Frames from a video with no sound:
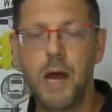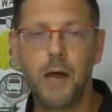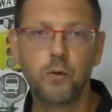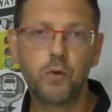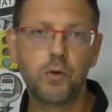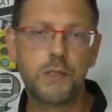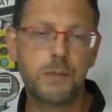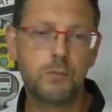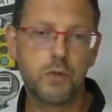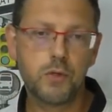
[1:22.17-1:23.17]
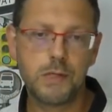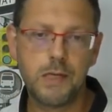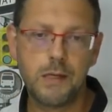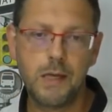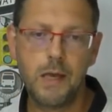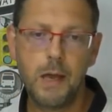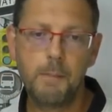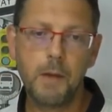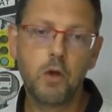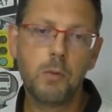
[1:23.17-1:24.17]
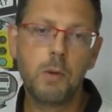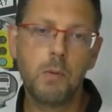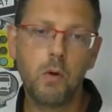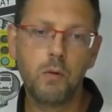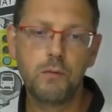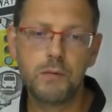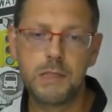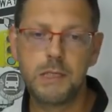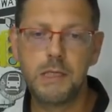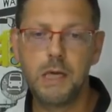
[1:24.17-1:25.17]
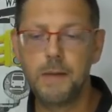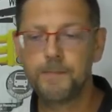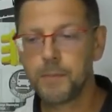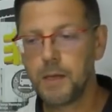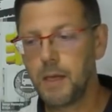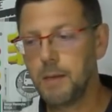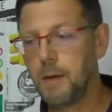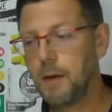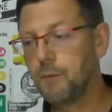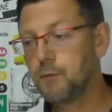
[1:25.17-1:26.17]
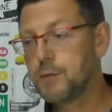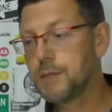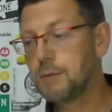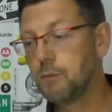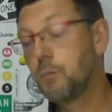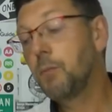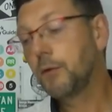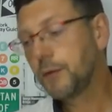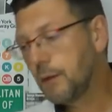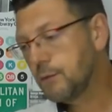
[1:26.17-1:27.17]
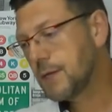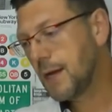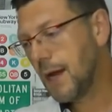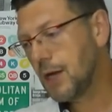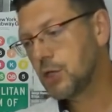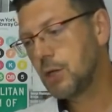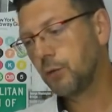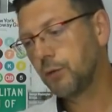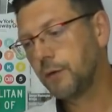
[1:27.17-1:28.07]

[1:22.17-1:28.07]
un autre type de société, mais qu'au moment où vous signez, eh ben, vous pensez que vous allez acheter en